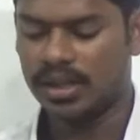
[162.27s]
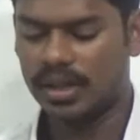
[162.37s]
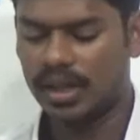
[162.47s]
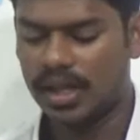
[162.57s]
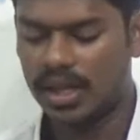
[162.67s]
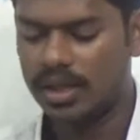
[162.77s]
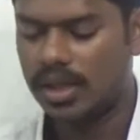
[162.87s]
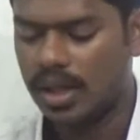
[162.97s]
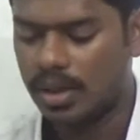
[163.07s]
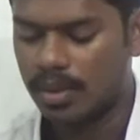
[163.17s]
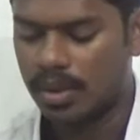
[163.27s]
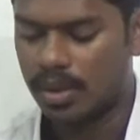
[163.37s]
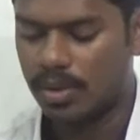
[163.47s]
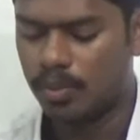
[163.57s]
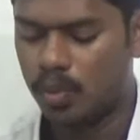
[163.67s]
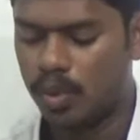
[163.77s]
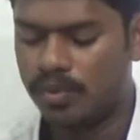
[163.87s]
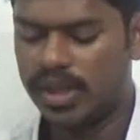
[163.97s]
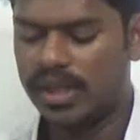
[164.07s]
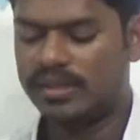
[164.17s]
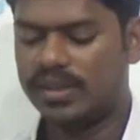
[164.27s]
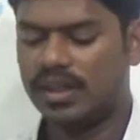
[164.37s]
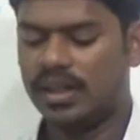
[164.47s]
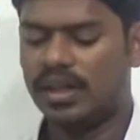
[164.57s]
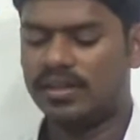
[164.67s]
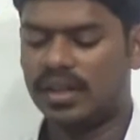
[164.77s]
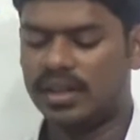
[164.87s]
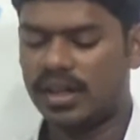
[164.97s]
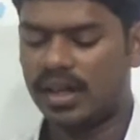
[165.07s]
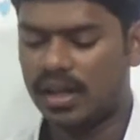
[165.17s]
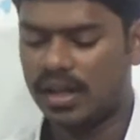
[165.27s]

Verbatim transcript: இதனை மூவையில் செற்ற